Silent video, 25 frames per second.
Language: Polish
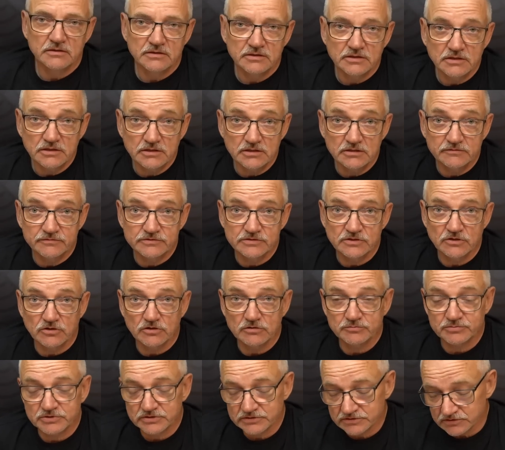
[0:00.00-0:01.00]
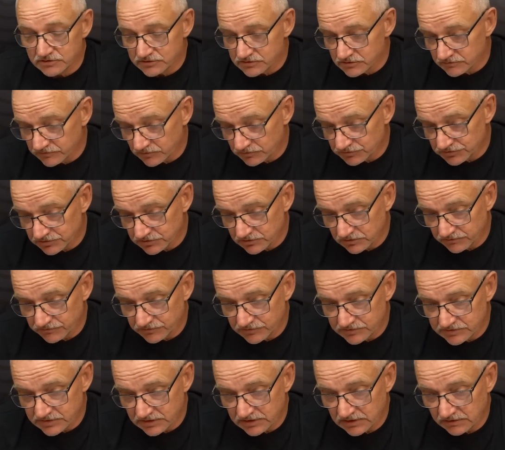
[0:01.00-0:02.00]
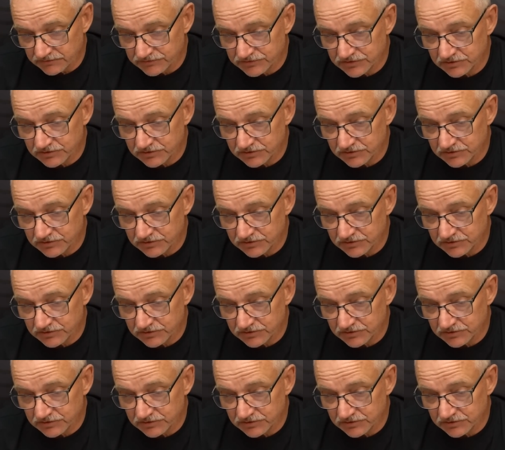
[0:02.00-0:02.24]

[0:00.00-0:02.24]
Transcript: i ich wzrok przystosował się do widzenia w